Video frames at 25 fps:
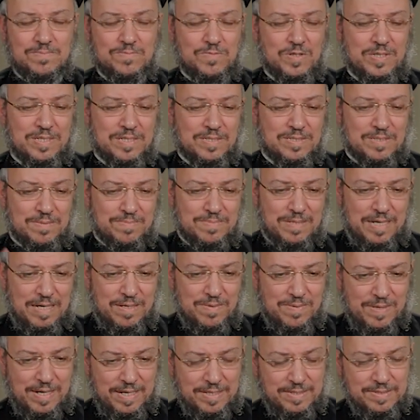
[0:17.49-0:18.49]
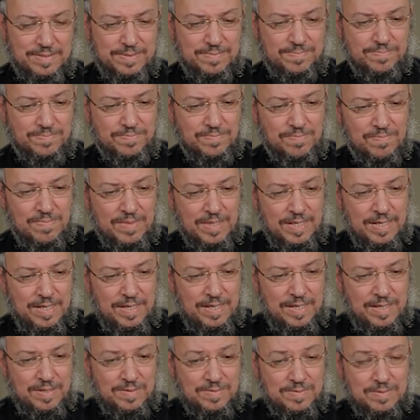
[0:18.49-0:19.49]
وهي طبيعه واحده
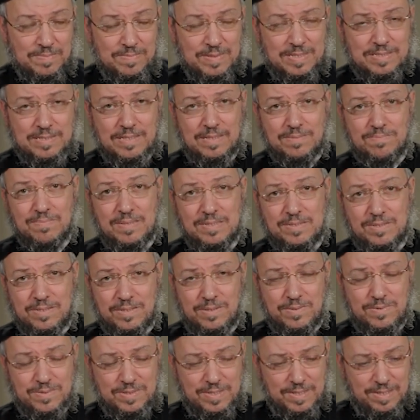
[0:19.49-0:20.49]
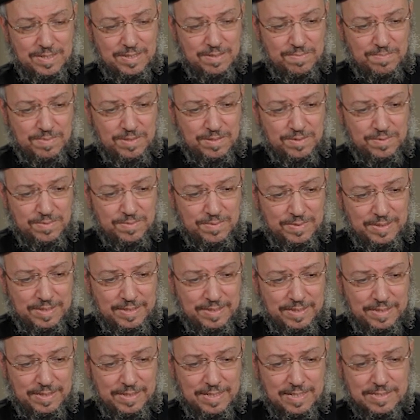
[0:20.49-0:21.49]
فمثلا باسيليوس الكبير يقول
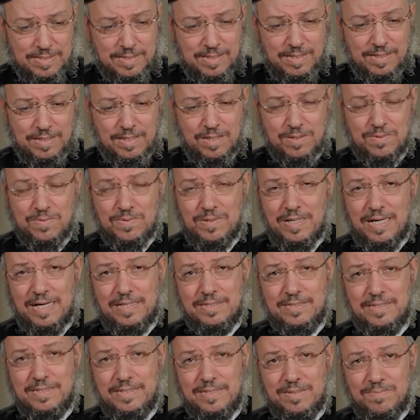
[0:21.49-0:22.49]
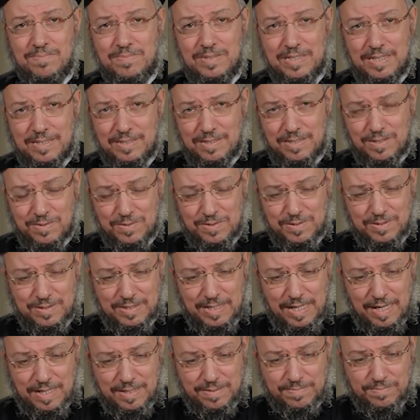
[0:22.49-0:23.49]
ايه لسنا نقول عن الابن انه
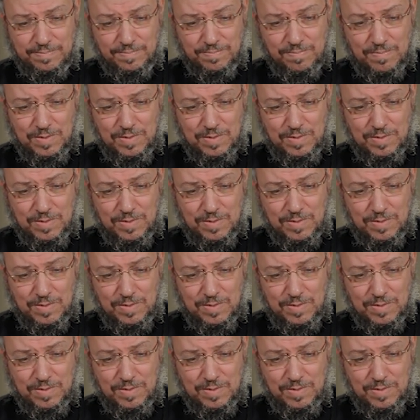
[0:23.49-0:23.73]
اثنان